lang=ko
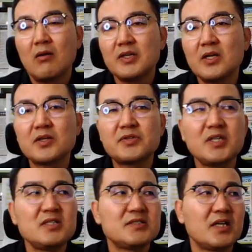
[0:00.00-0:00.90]
이런
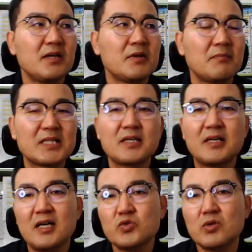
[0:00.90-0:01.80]
것들이 이제
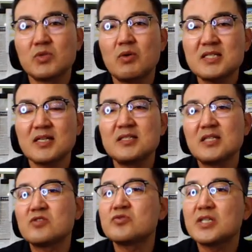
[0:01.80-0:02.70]
만약에 조금 더 확산이
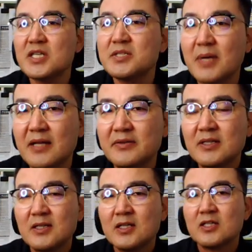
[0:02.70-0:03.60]
될 수는 있겠지만
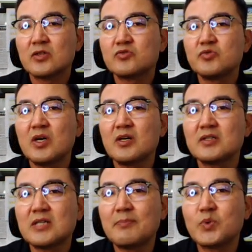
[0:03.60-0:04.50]
더 중요한
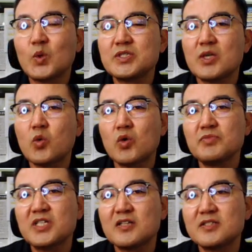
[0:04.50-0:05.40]
거는 앞으로 이제
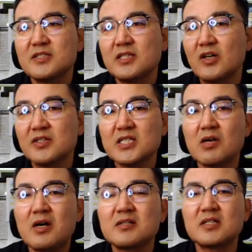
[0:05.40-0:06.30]
고금리라든지 경제
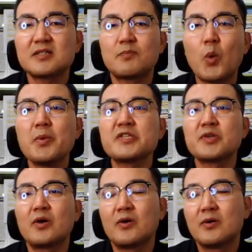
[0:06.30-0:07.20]
상황을 갖다
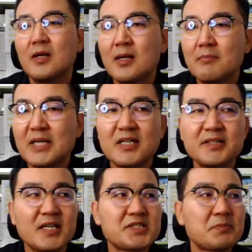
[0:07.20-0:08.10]
보면서
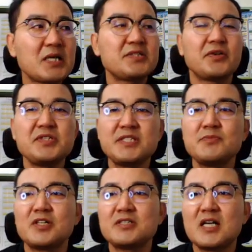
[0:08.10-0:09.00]
판단되겠지만
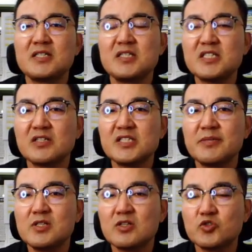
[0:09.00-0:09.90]
2020년이나
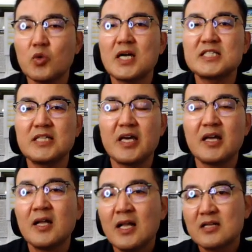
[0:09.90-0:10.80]
2021년
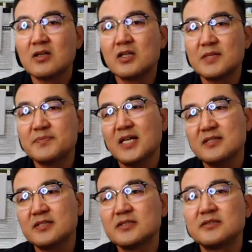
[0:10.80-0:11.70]
초까지의 그런
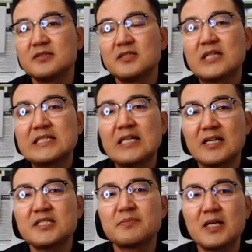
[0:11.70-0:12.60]
급상승은 일어나진
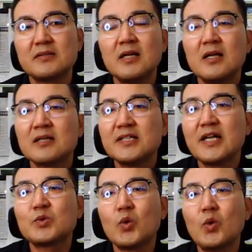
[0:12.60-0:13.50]
않겠지만
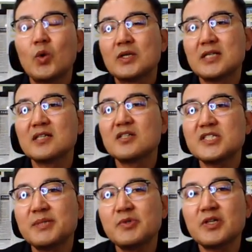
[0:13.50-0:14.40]
그래도 작년
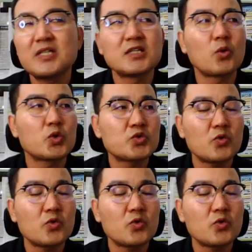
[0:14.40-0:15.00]
12월이라든지 올